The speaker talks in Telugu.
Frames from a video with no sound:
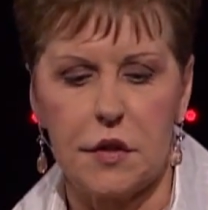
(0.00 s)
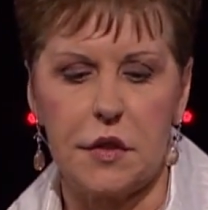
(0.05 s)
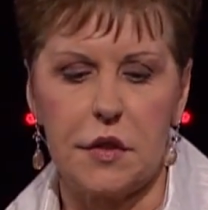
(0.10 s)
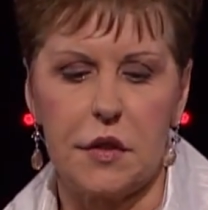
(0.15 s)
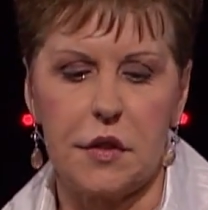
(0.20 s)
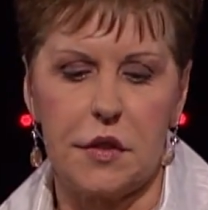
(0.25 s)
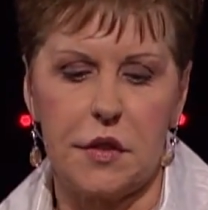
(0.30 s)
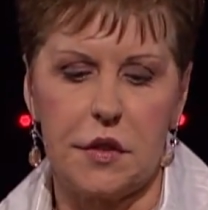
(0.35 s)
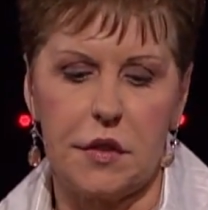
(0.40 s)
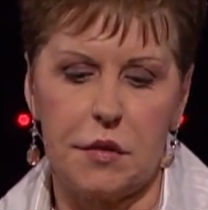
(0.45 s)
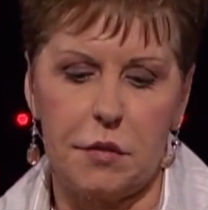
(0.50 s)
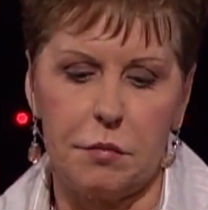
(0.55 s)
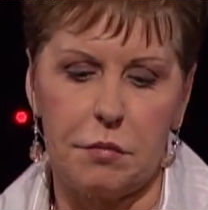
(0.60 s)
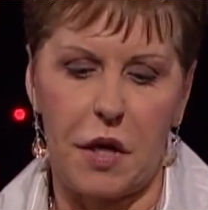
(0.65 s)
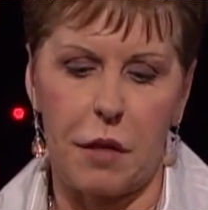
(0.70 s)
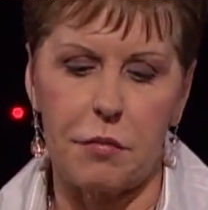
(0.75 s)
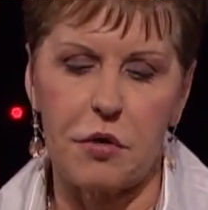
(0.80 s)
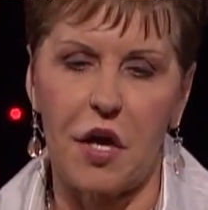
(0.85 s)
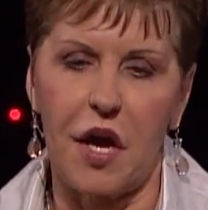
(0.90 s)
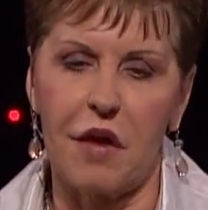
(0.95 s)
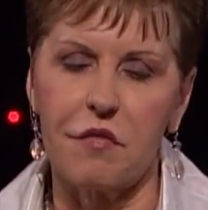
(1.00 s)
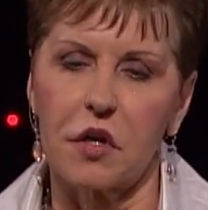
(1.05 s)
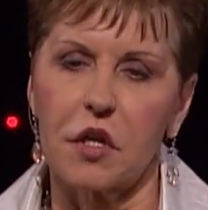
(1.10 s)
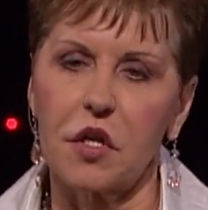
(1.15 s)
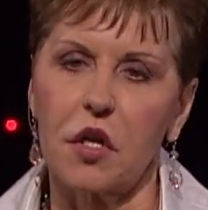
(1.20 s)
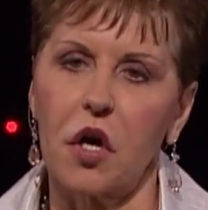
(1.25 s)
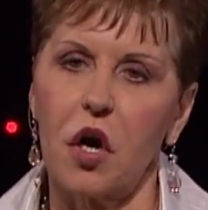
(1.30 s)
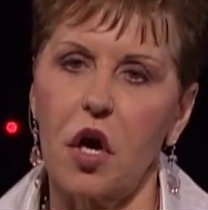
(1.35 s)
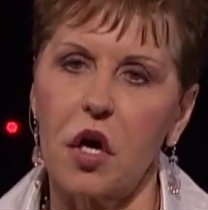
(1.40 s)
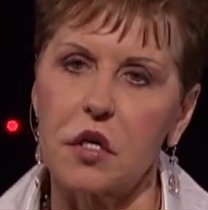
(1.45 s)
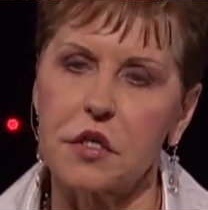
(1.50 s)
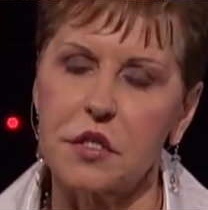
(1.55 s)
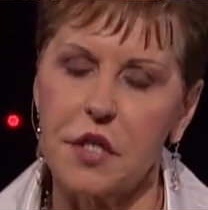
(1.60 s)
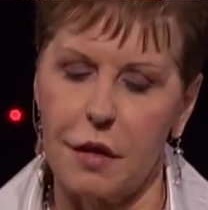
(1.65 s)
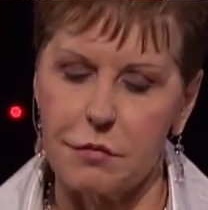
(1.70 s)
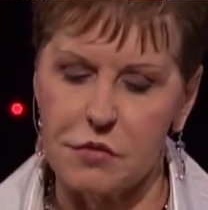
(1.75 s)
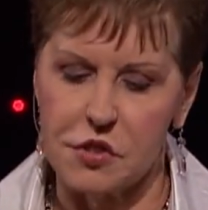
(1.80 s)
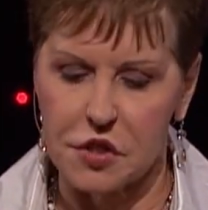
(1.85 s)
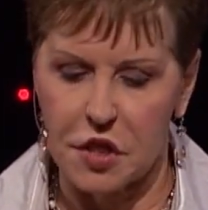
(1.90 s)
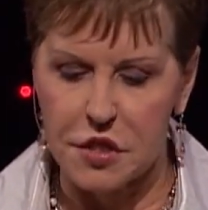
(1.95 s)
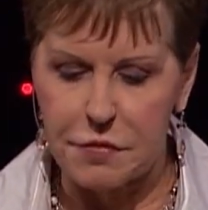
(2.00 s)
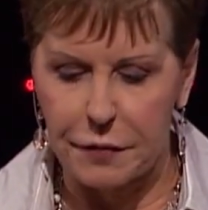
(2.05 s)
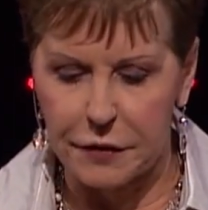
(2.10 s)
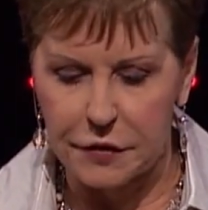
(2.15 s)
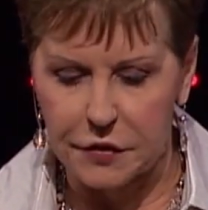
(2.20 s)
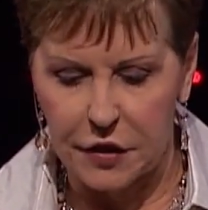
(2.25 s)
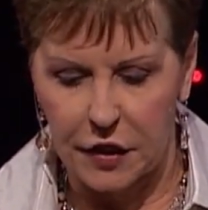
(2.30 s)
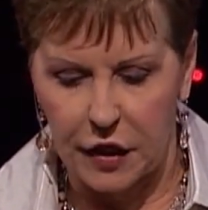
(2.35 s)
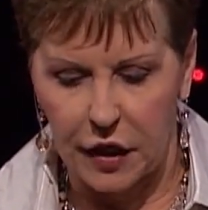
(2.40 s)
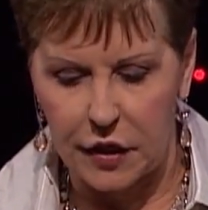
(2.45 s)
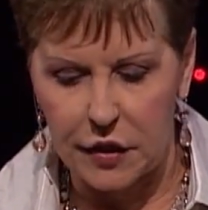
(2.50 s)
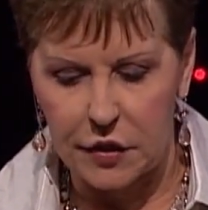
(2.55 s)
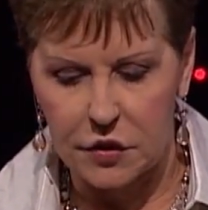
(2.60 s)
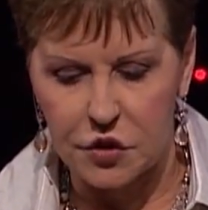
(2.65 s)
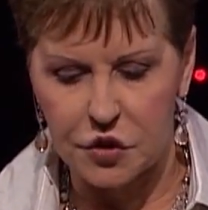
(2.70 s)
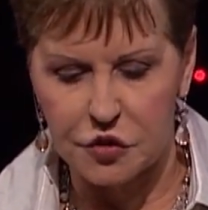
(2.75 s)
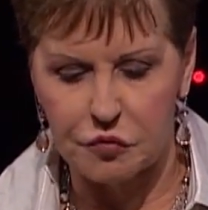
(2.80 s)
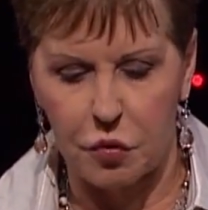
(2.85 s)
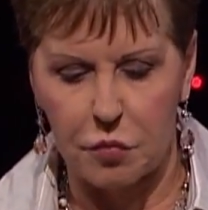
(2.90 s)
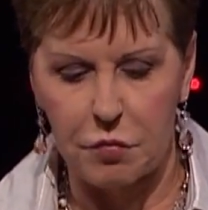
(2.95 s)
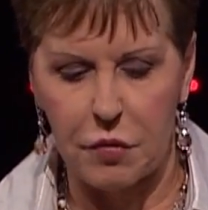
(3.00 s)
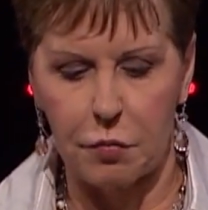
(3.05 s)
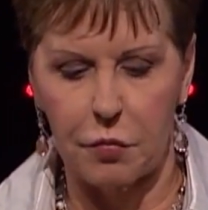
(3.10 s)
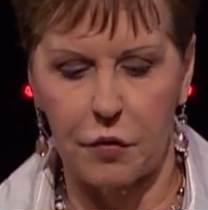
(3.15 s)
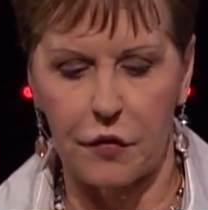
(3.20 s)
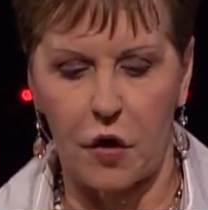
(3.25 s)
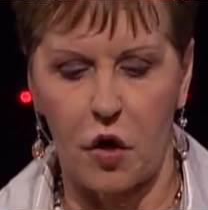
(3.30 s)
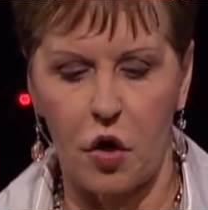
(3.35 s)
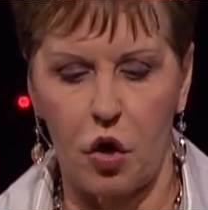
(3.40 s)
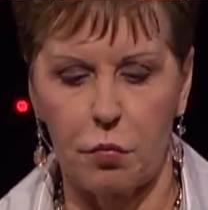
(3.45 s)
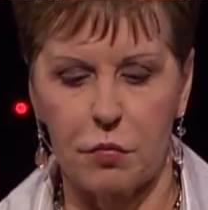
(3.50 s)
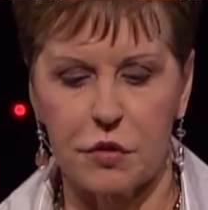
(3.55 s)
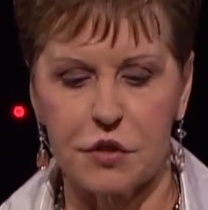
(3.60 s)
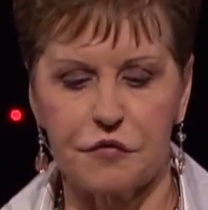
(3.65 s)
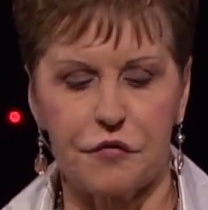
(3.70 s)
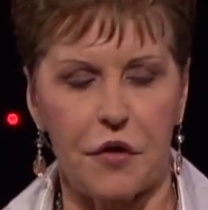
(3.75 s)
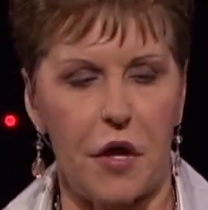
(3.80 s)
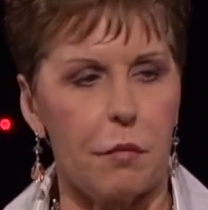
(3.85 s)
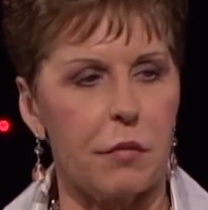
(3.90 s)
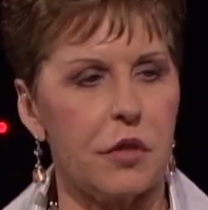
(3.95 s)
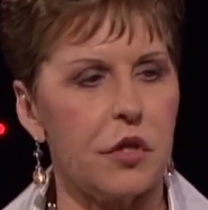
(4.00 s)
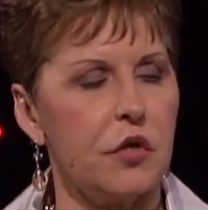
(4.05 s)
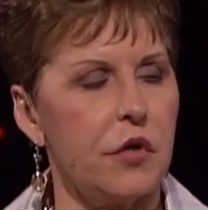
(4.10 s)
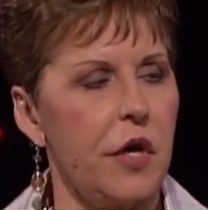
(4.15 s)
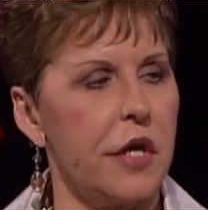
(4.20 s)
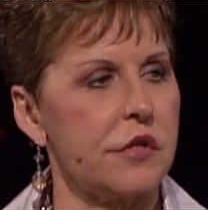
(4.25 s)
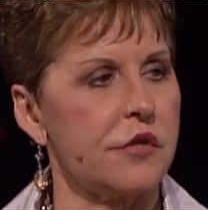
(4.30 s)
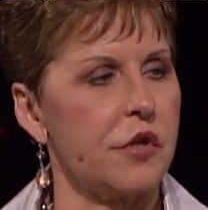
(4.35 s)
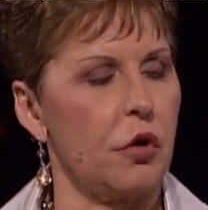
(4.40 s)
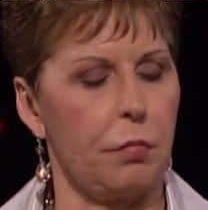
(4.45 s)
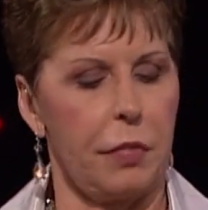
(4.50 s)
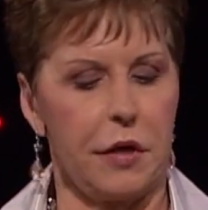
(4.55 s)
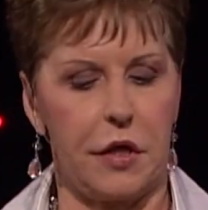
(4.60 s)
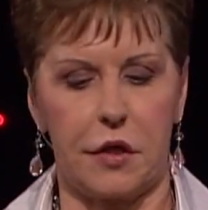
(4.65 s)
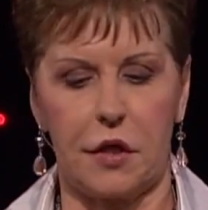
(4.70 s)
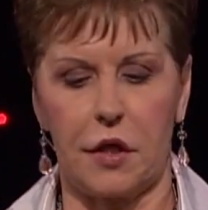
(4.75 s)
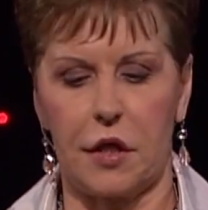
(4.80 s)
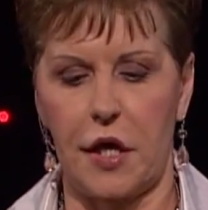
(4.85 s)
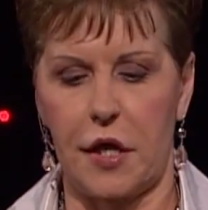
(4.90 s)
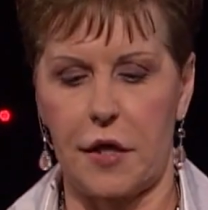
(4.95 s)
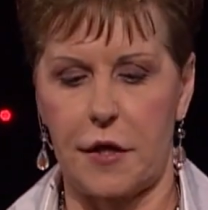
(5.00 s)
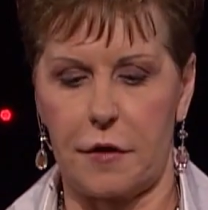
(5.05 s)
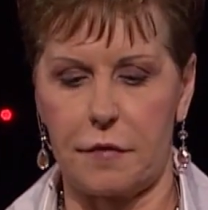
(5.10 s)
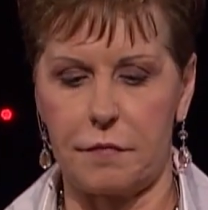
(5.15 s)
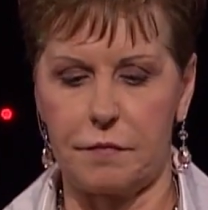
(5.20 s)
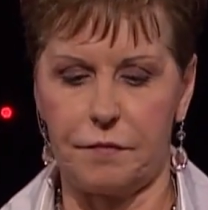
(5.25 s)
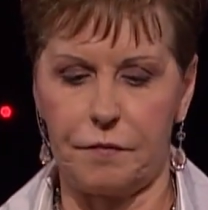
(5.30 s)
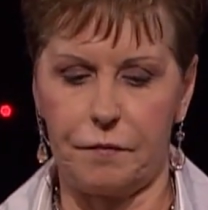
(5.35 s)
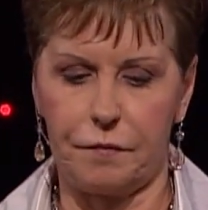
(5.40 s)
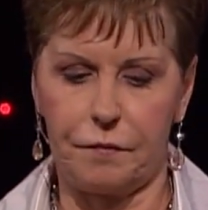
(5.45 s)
రాత్రి నిద్రపోవడానికి కొంచెం కష్టమైందేమో పడుకోవడానికి పక్కలేని కుటుంబాన్ని గుర్తు చేసుకోండి